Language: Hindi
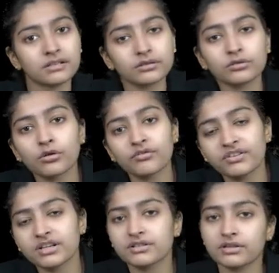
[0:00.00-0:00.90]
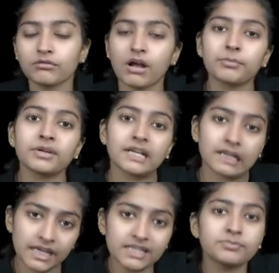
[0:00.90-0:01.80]
सकते हो और फ्रिक्शन को आप
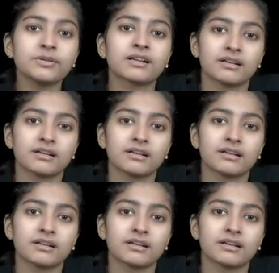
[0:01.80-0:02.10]
डिक्रीज भी